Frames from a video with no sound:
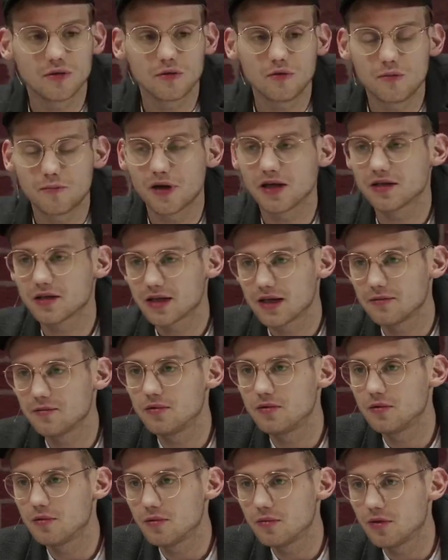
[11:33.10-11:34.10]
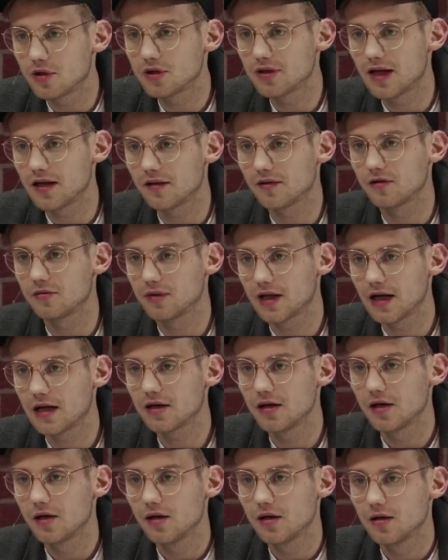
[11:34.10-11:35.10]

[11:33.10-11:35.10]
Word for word: Łupaszka był mordercą, tak?